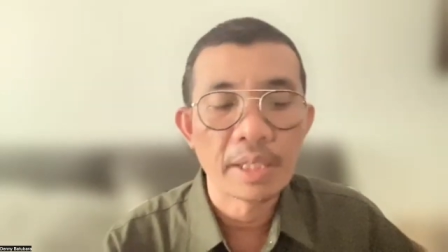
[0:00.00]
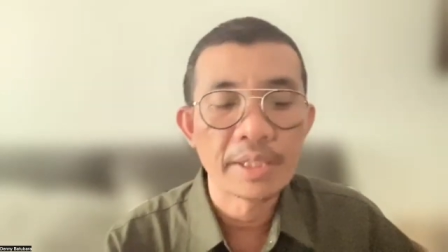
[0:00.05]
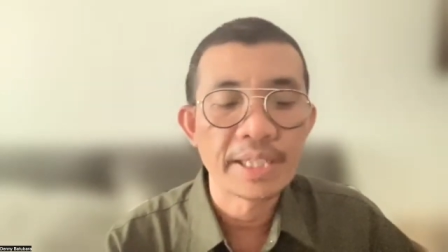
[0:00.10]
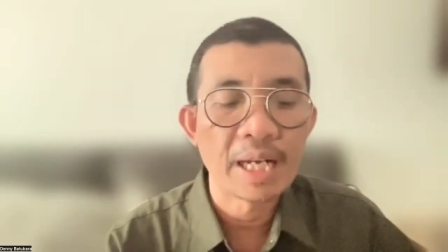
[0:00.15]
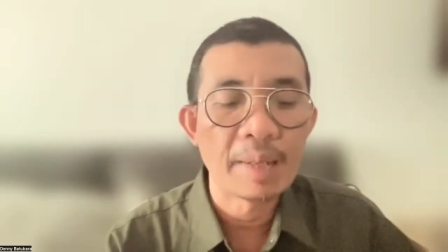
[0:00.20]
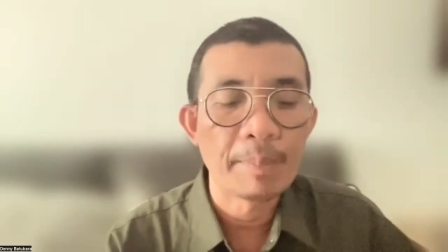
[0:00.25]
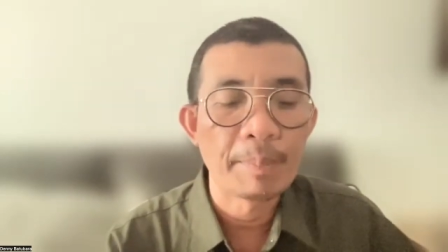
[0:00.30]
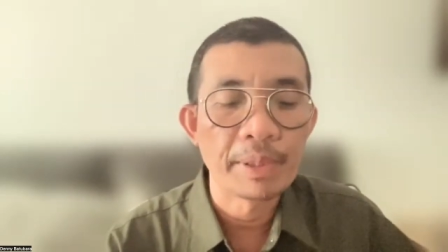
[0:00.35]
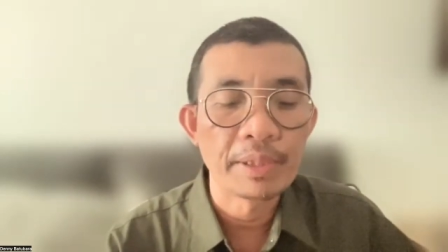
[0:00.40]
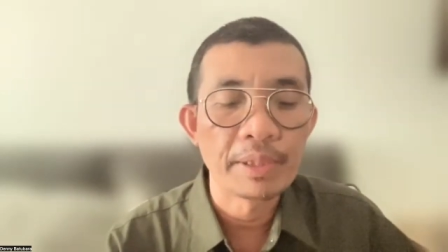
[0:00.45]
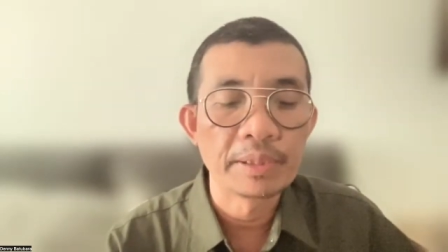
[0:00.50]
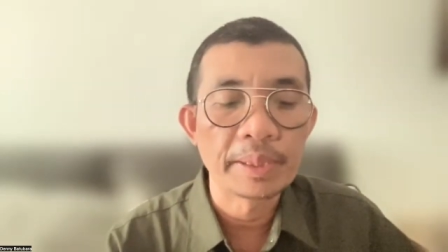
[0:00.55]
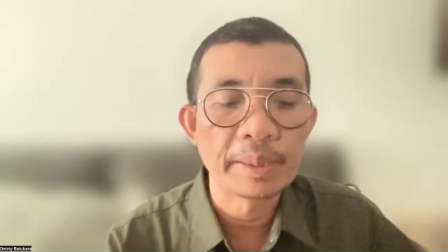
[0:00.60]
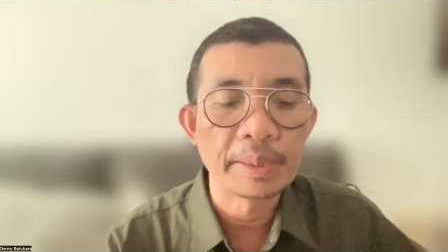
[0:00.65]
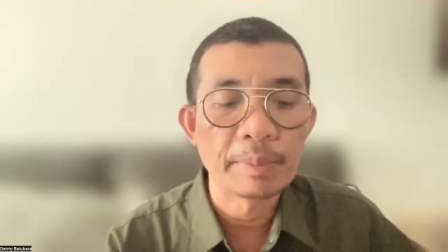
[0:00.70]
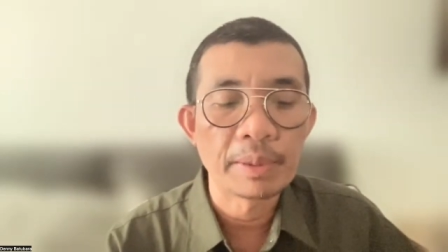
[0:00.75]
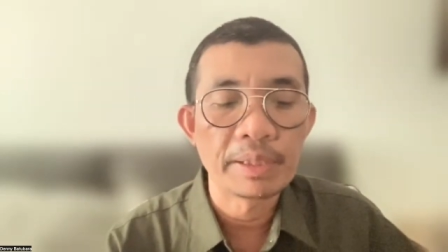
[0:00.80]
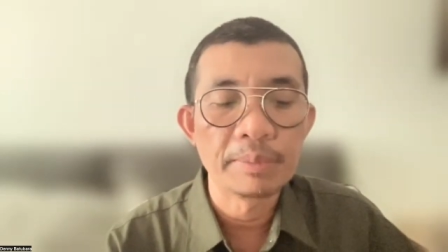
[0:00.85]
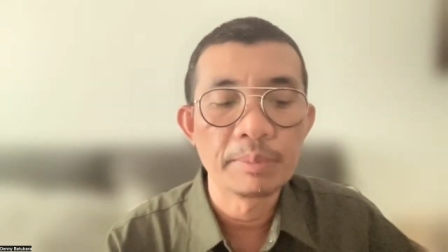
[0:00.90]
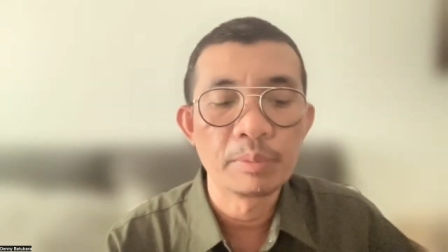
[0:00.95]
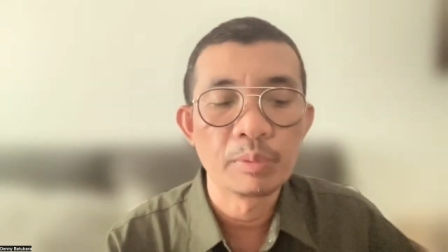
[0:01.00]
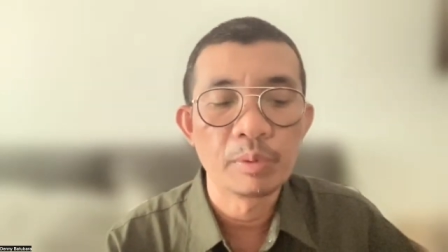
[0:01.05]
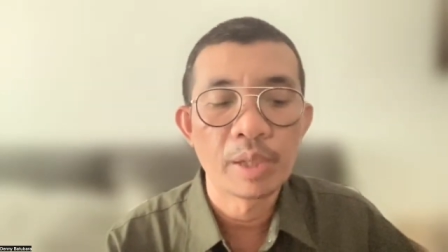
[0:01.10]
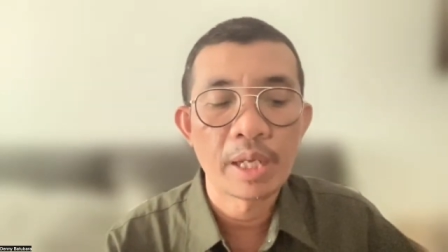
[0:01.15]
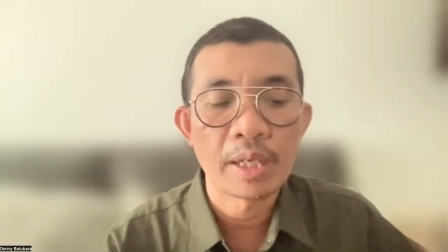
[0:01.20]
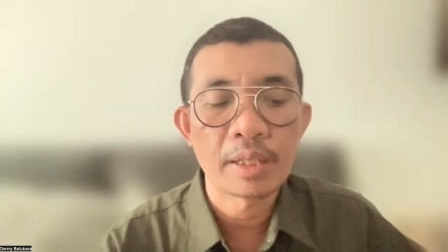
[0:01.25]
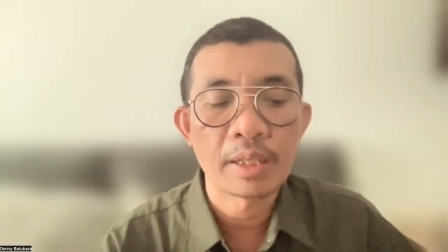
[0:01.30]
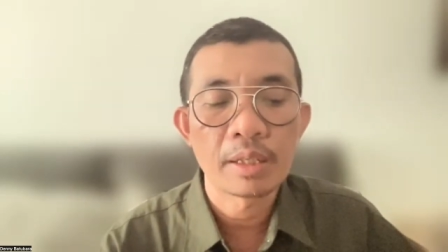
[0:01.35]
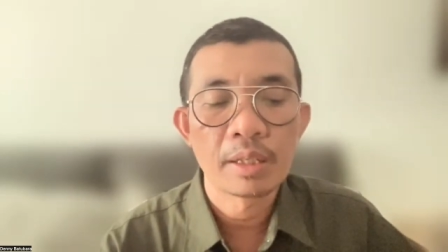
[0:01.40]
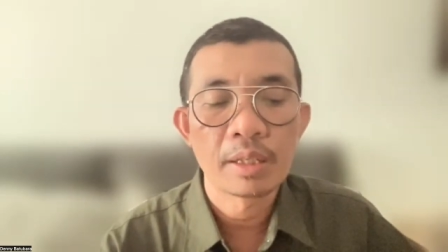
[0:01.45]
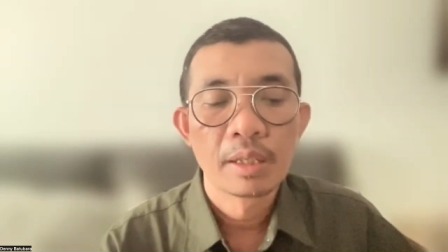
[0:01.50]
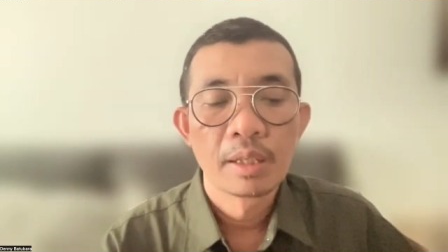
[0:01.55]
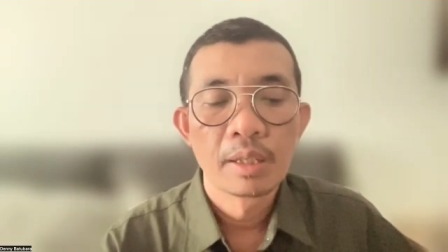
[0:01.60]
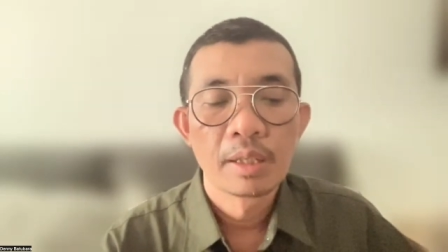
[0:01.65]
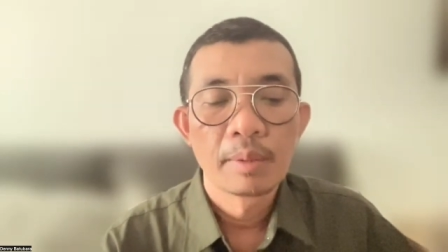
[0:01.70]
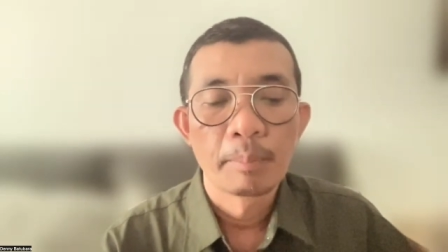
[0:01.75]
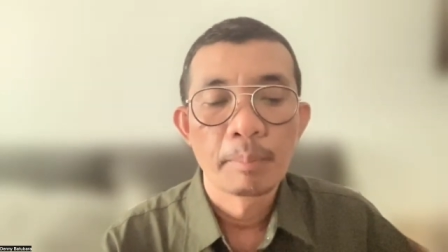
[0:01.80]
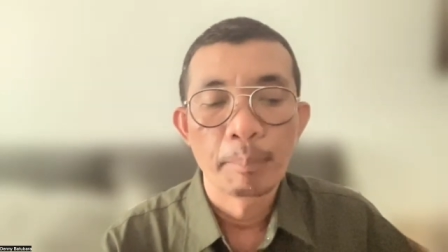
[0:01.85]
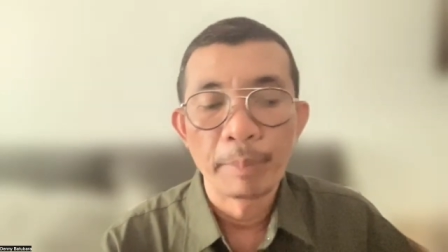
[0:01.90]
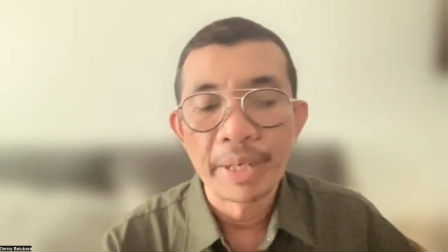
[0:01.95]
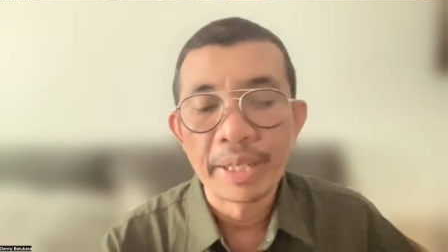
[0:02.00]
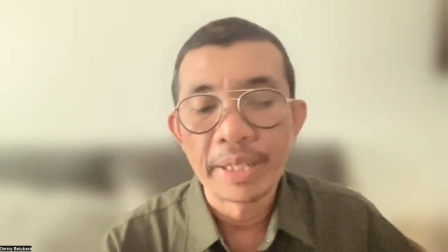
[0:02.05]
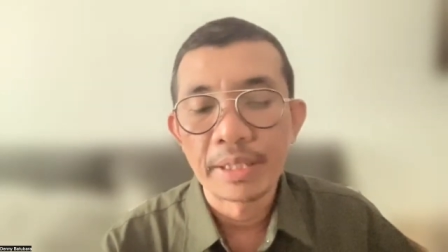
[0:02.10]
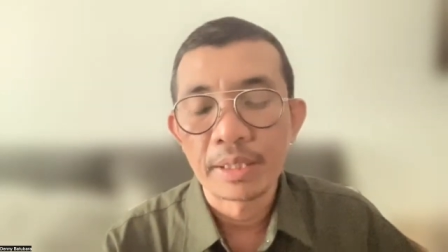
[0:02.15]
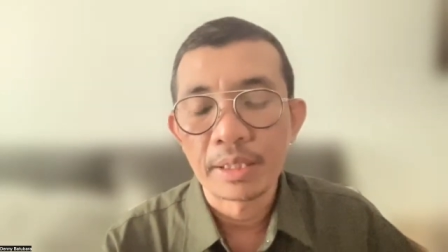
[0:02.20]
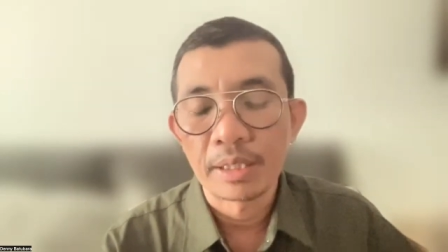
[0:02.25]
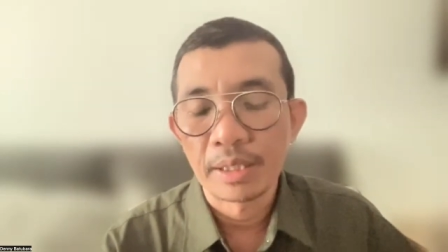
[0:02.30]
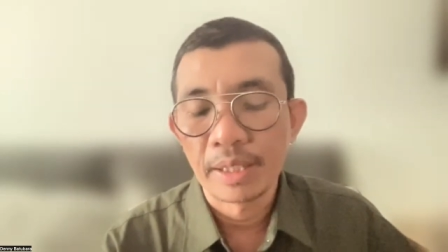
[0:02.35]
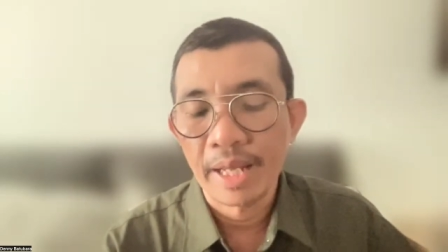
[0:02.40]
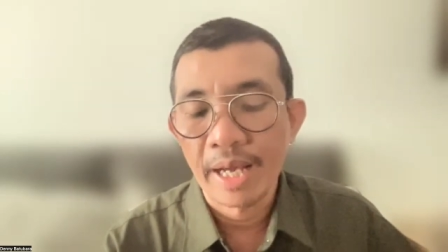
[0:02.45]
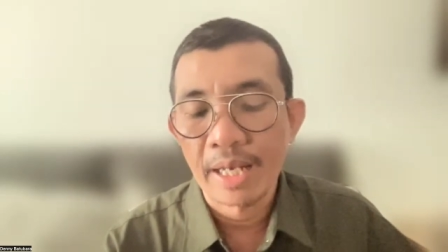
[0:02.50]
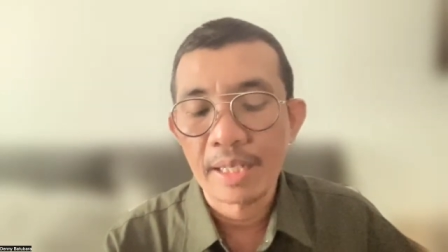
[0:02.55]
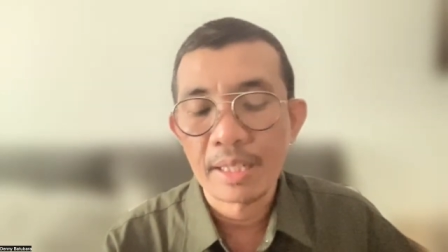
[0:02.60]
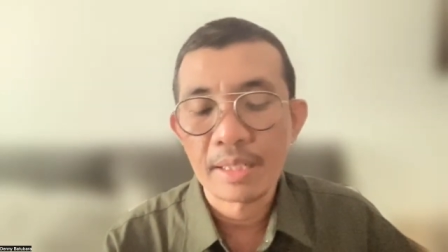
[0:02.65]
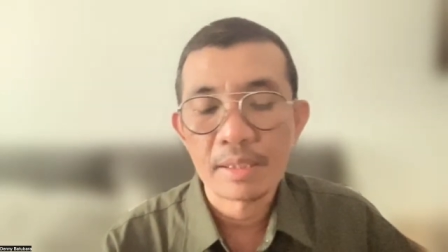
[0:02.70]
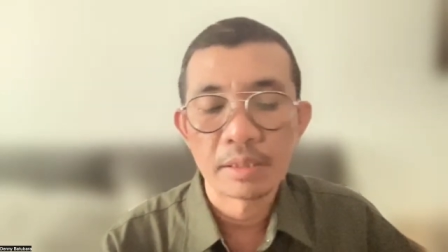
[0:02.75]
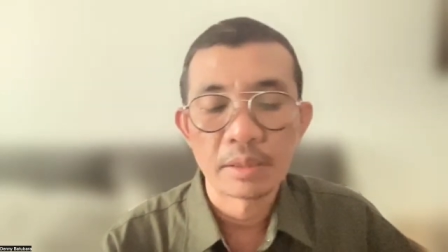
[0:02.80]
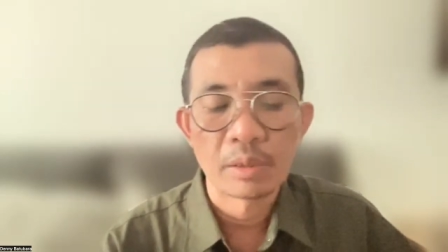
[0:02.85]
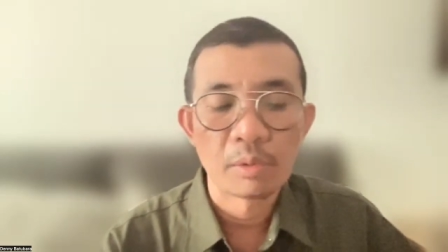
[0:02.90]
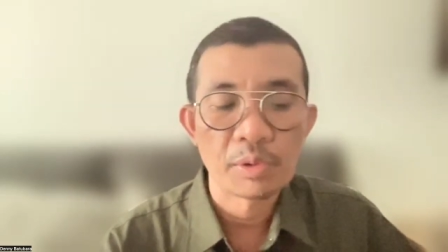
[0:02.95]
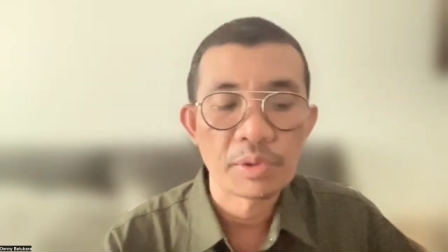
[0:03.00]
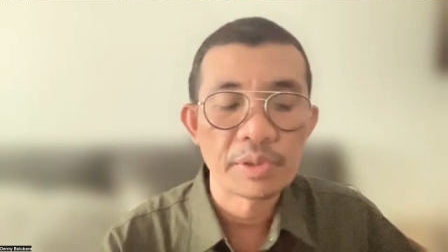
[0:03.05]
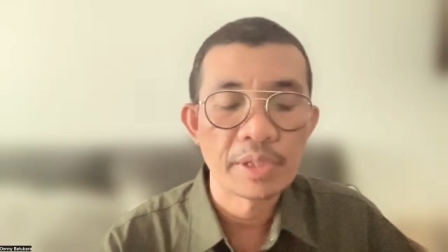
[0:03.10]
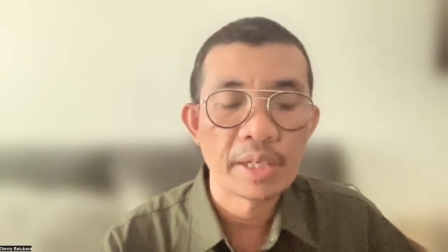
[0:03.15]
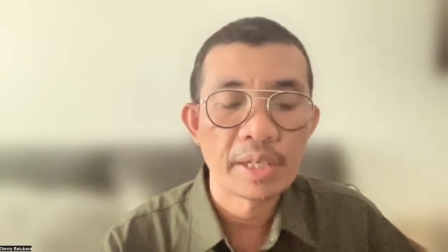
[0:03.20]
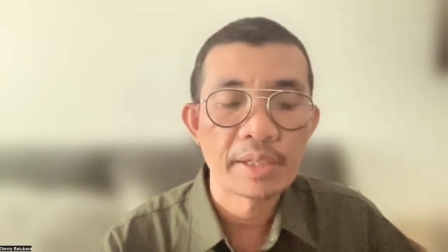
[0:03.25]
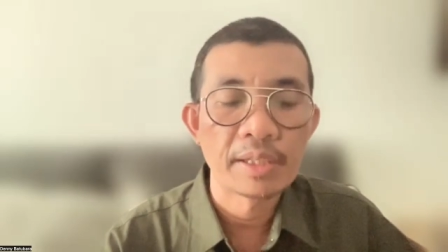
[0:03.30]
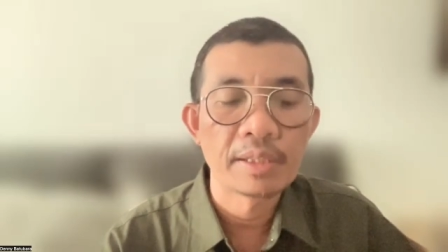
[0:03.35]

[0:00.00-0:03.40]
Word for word: gaji April diterima di bulan Mei dan seterusnya.